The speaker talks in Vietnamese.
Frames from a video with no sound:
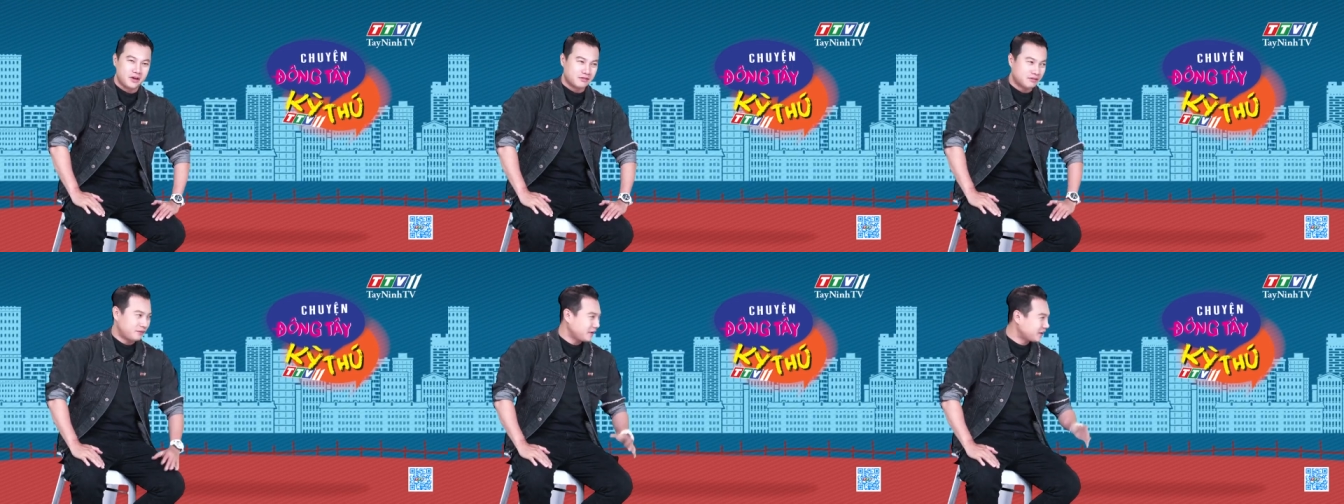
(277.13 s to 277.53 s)

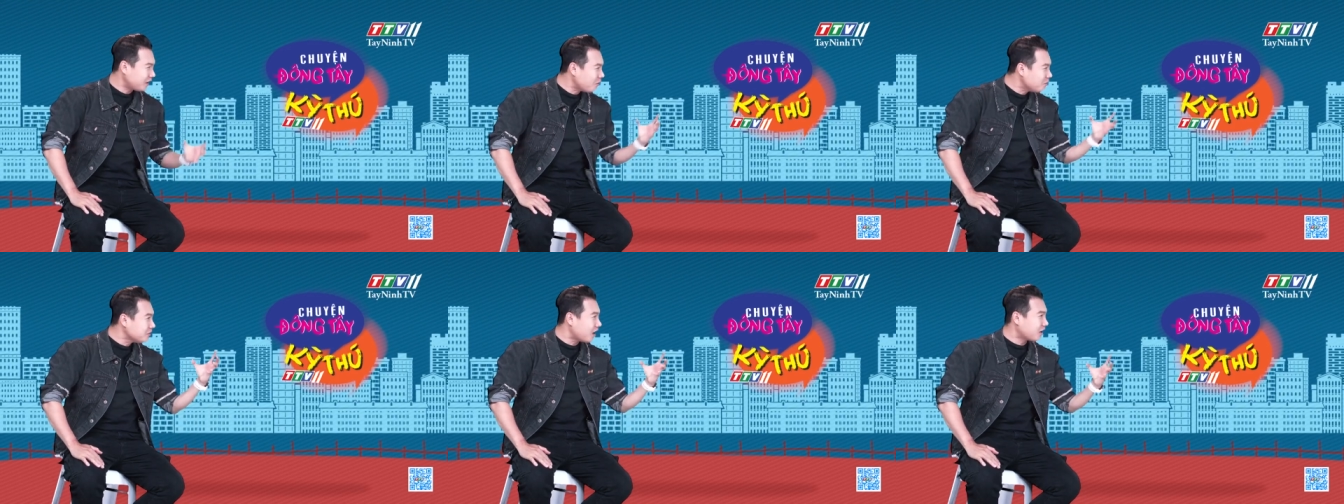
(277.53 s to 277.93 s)
và phải
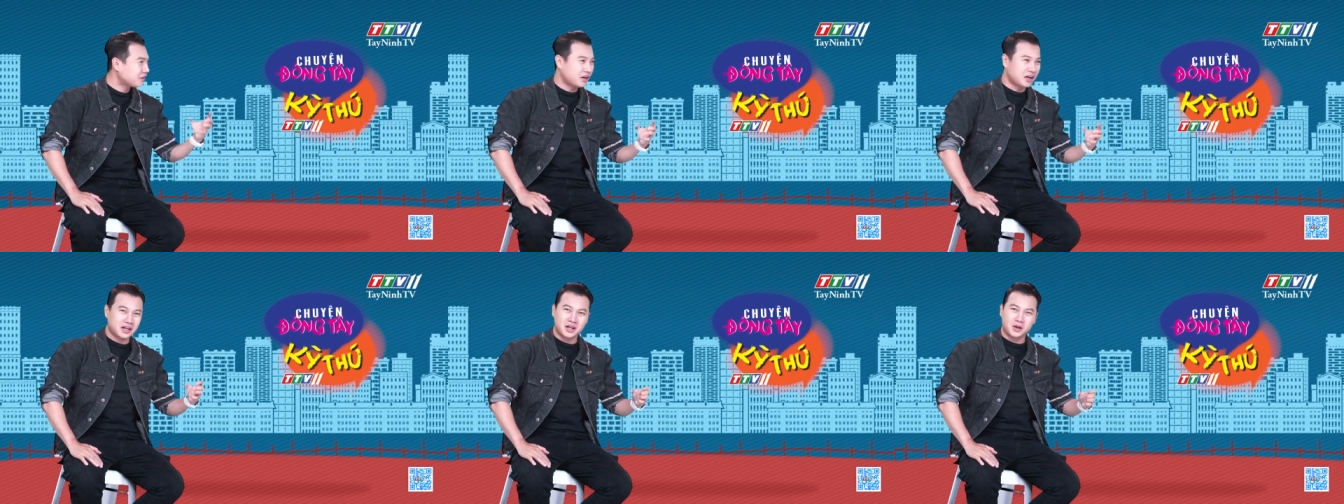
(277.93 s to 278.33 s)
công nhận
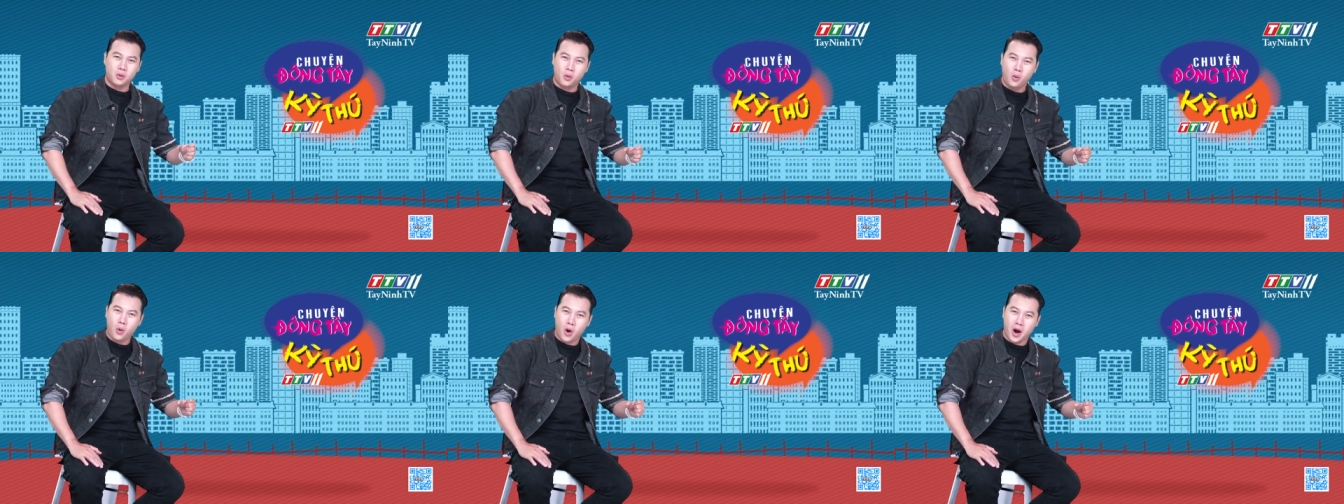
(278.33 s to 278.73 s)
rằng anh ấy
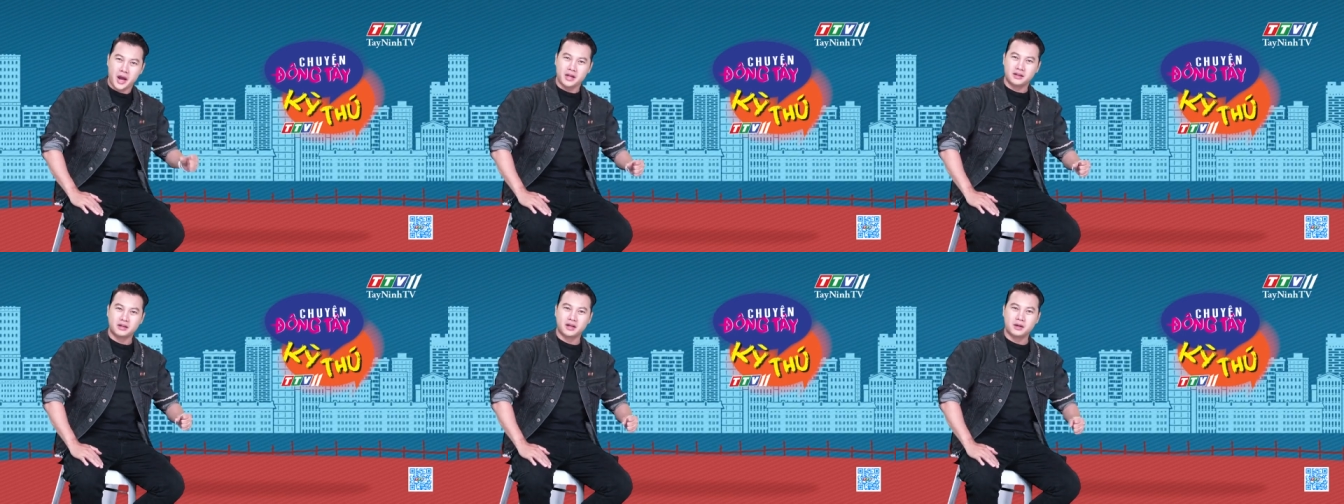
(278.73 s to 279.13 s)

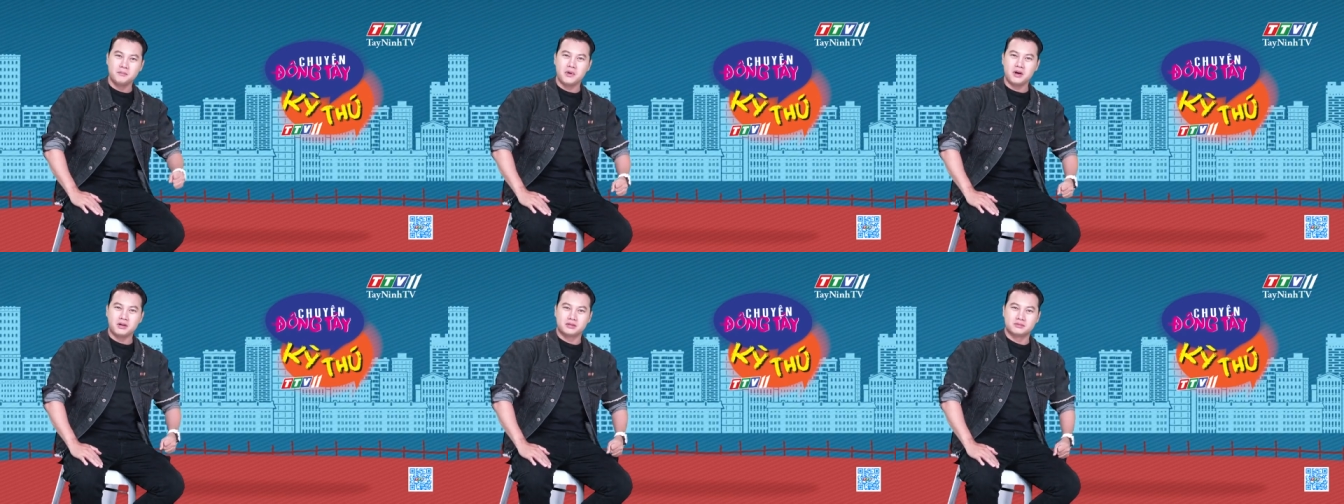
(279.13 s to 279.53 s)
khỏe tới cái
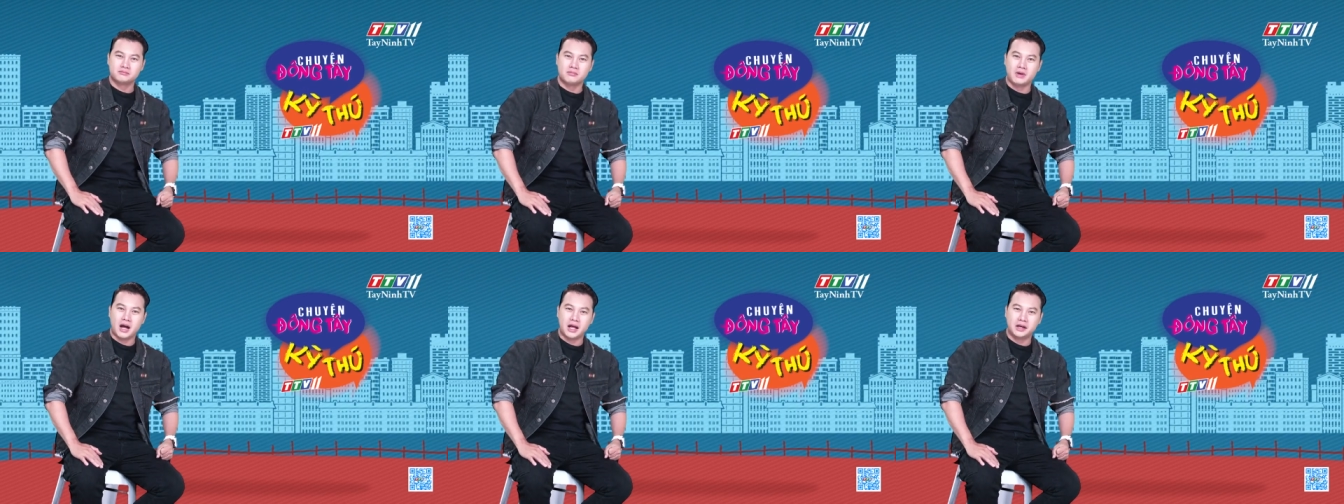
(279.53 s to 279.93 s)
mức
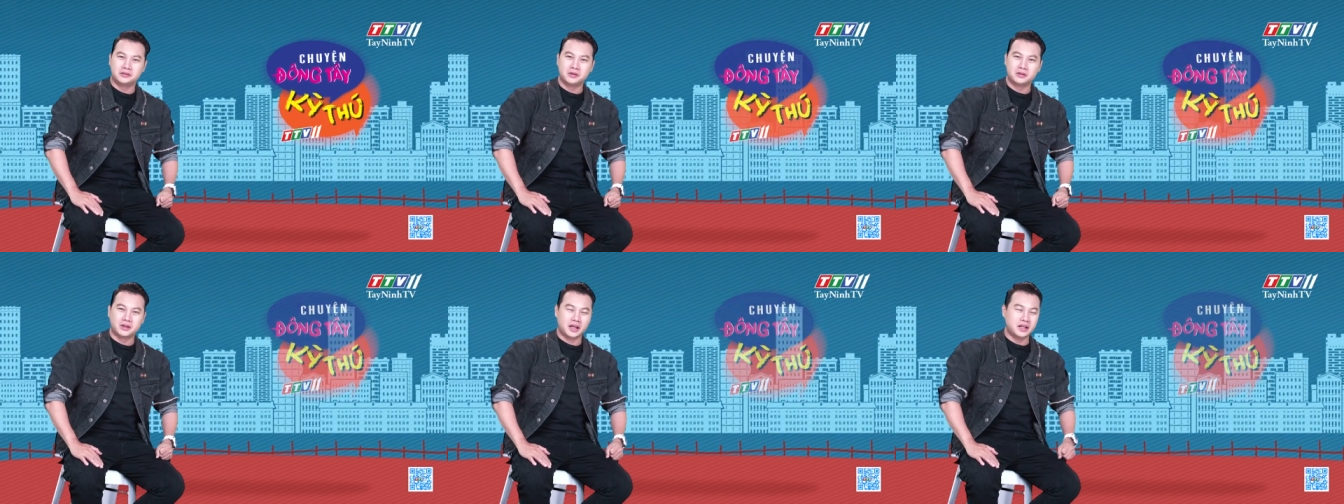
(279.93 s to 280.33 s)
mà
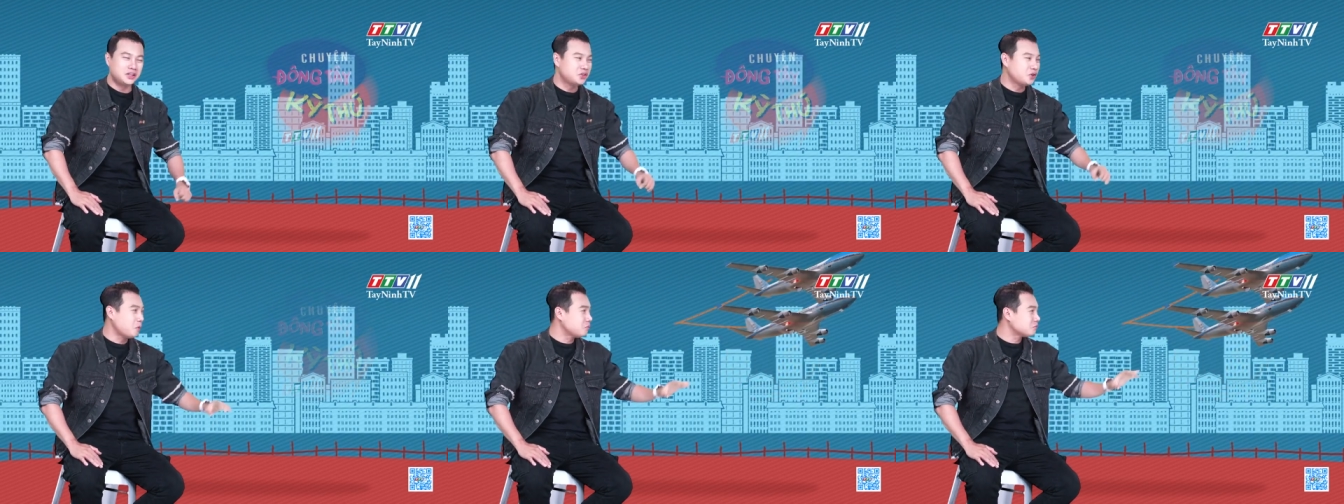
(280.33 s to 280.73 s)
anh có thể
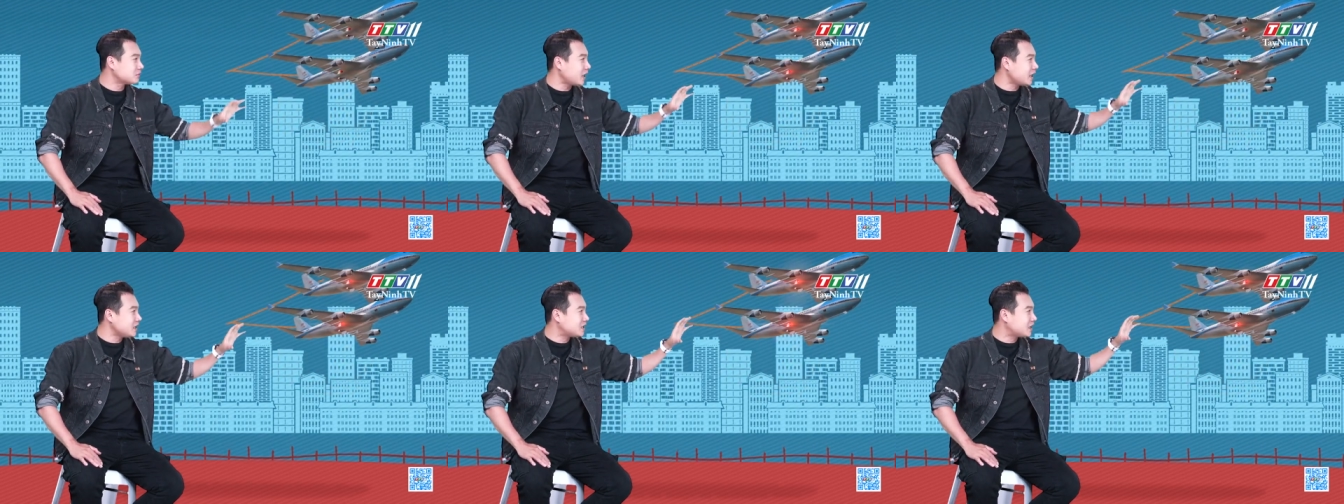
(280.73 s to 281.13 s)
dùng
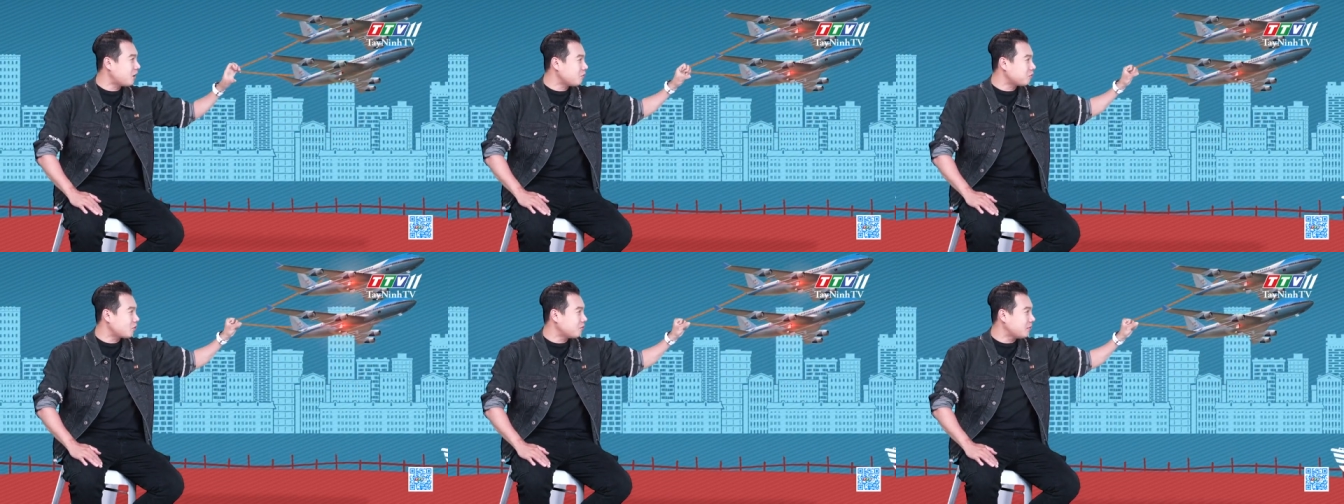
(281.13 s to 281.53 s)
tay
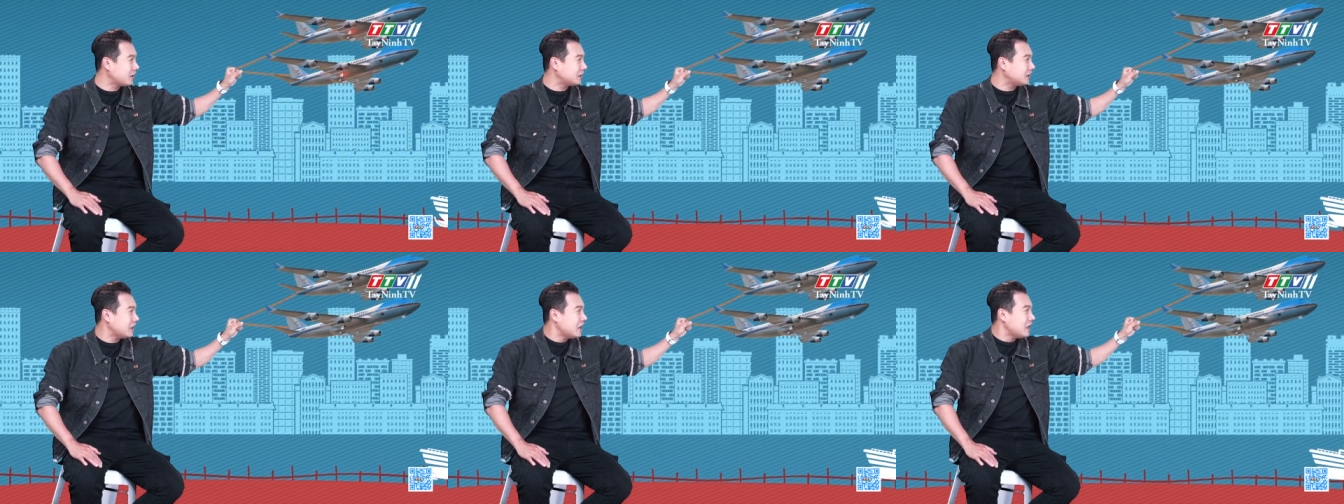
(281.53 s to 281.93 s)
không của
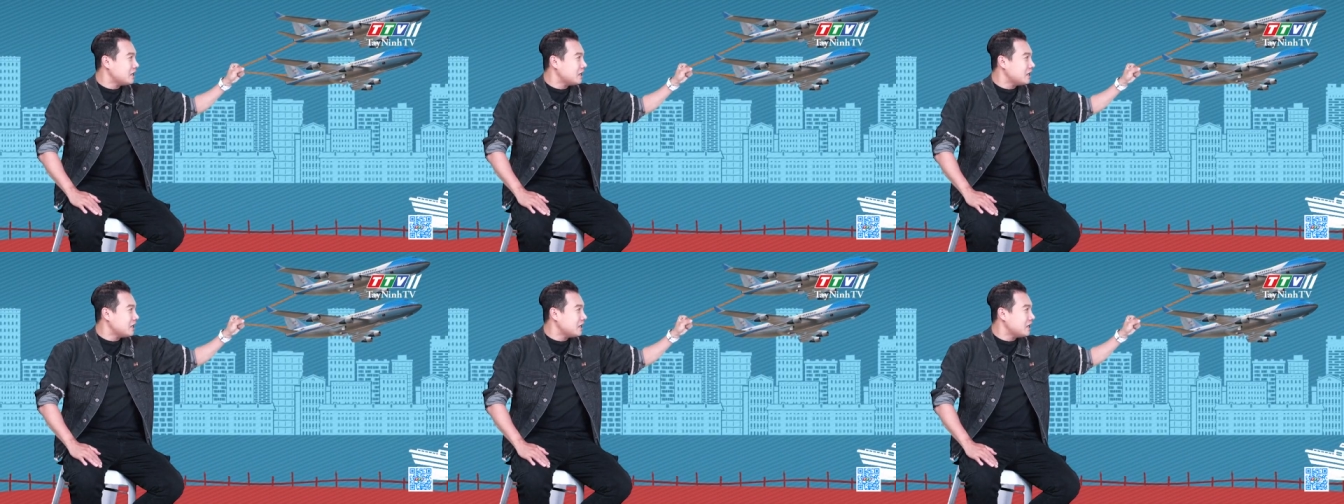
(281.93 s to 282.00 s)
mình